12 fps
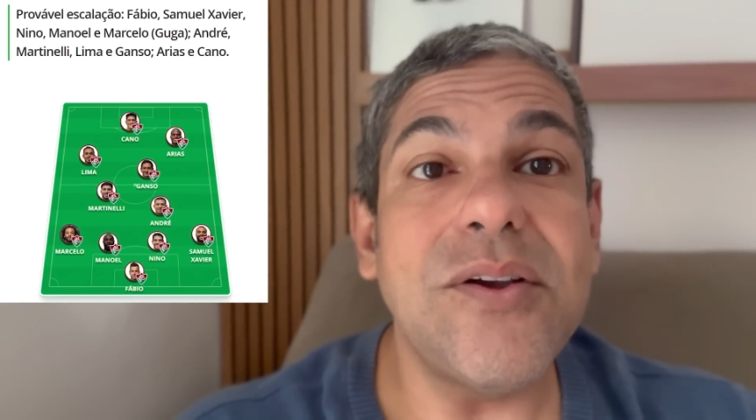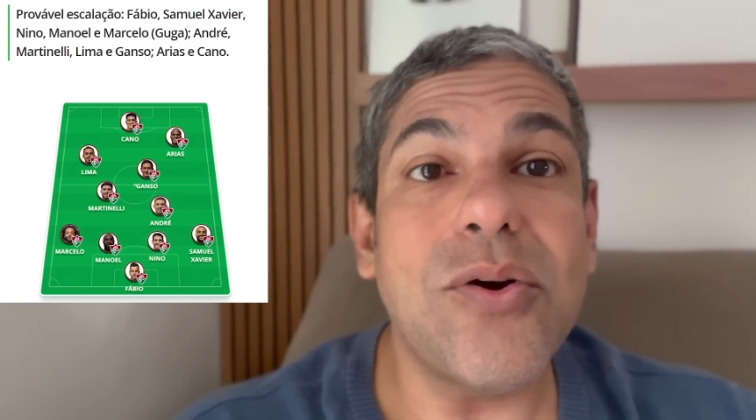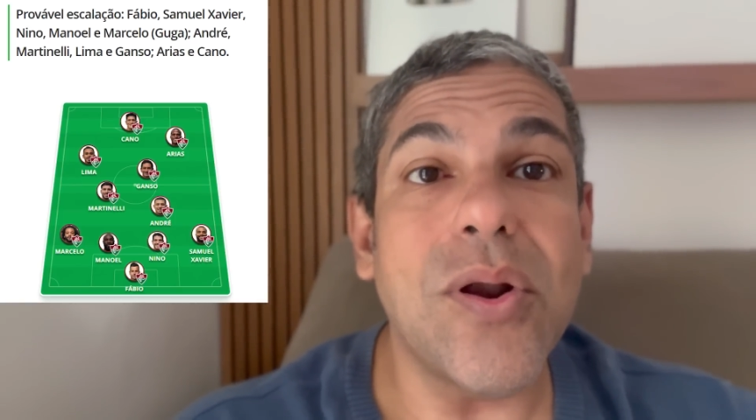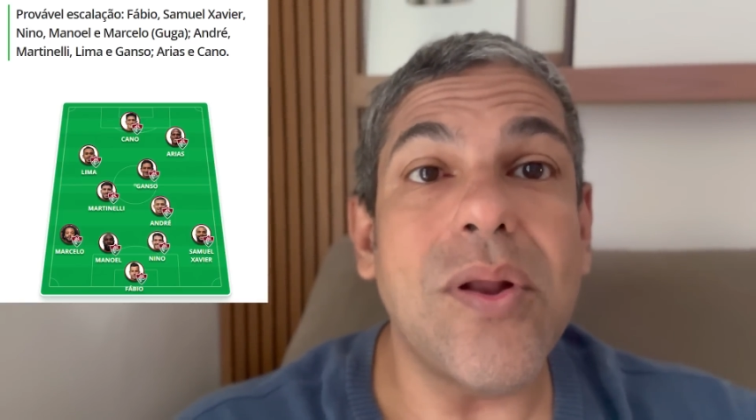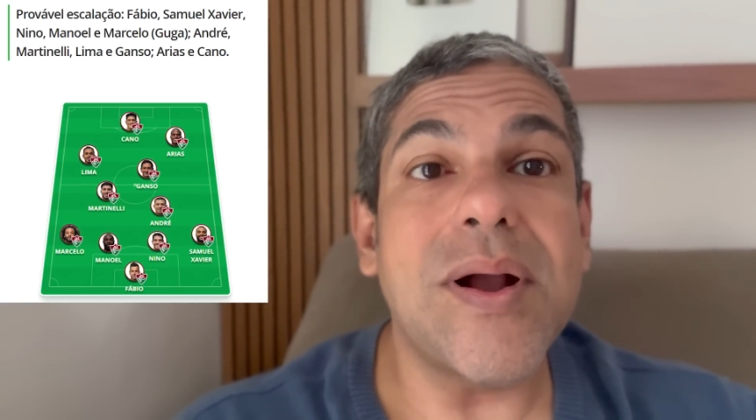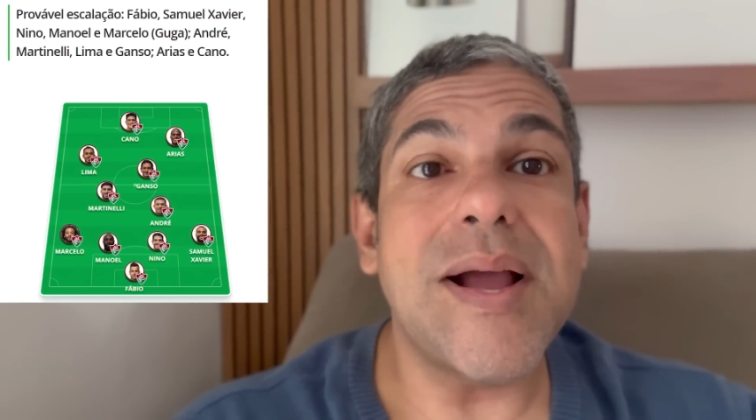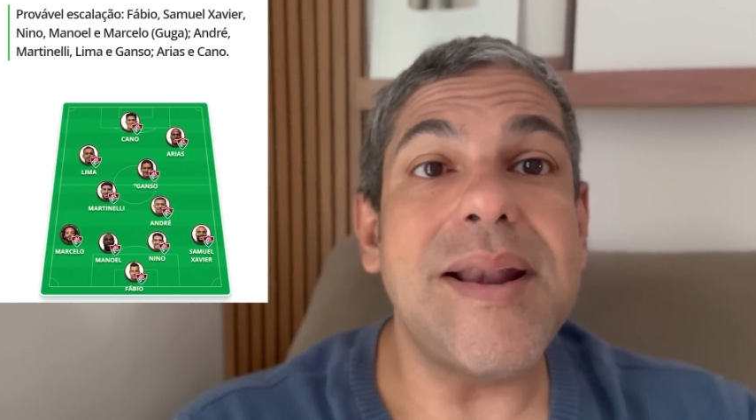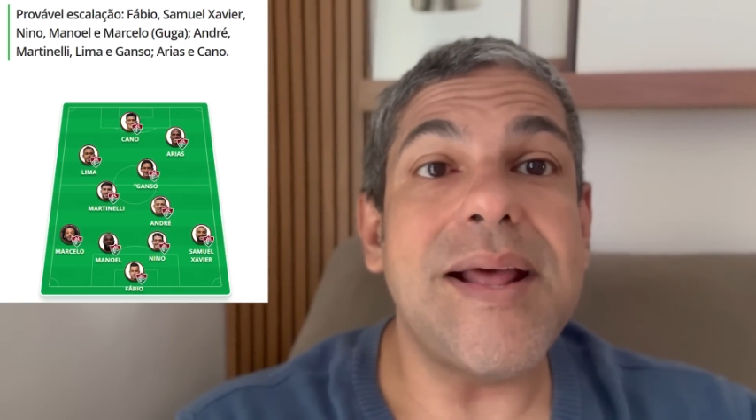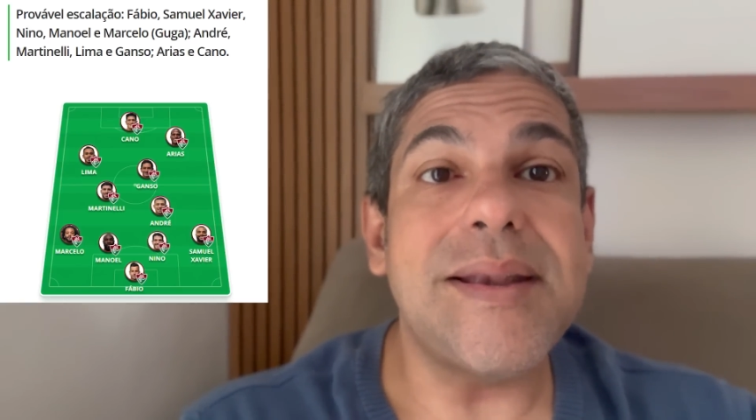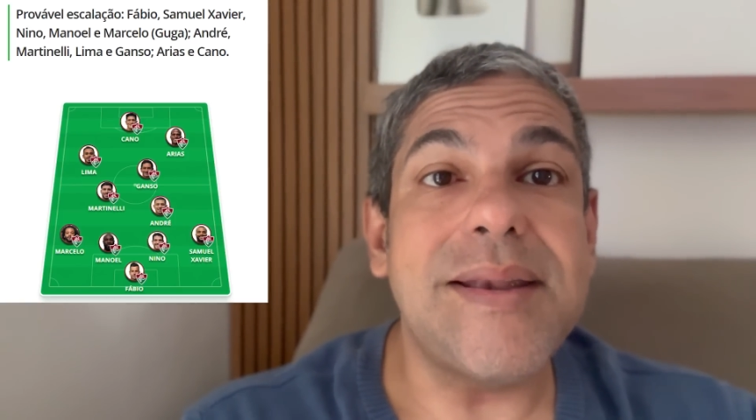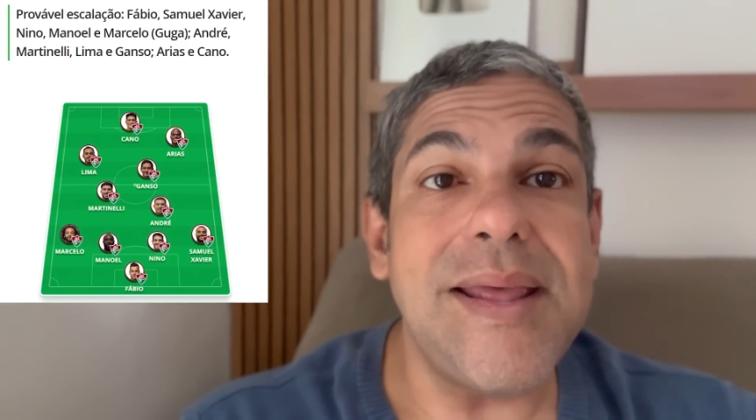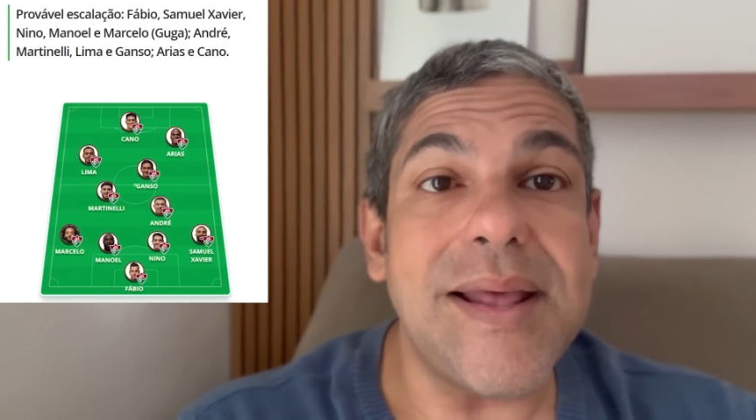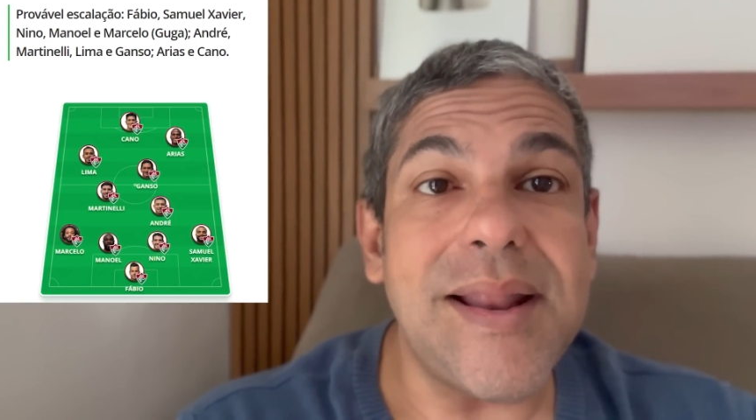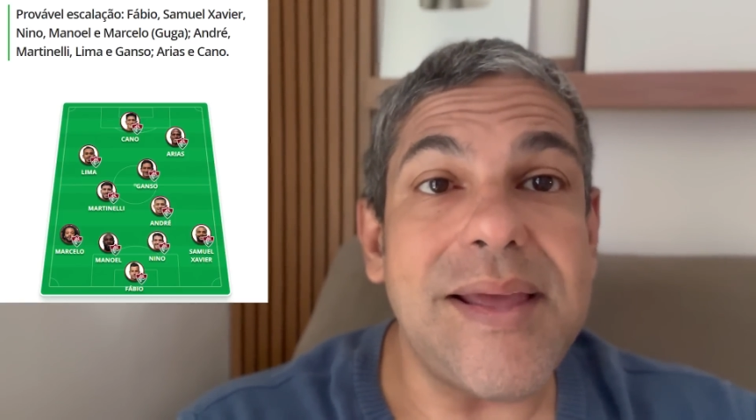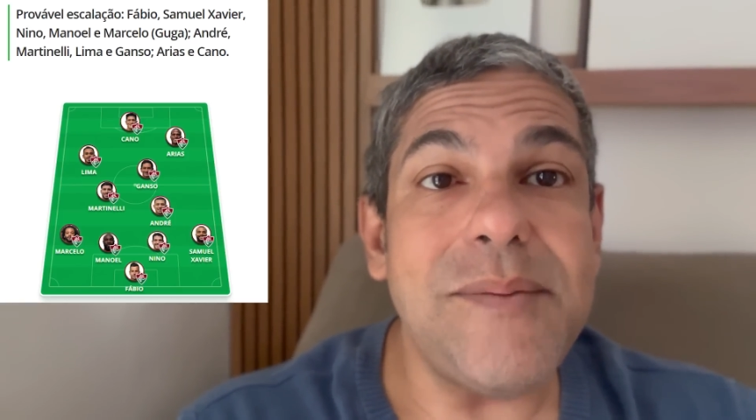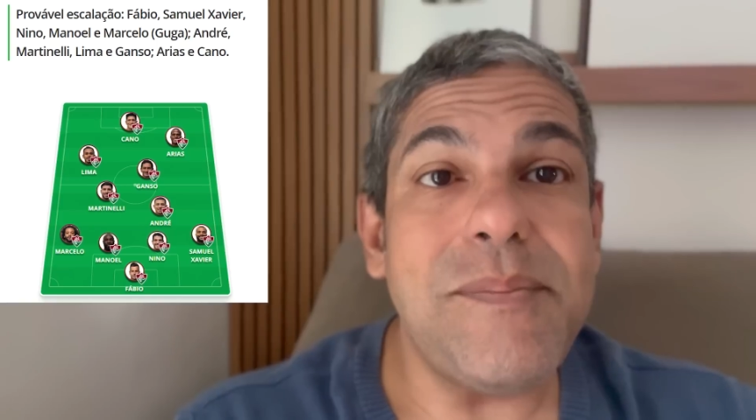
coloca na tela aí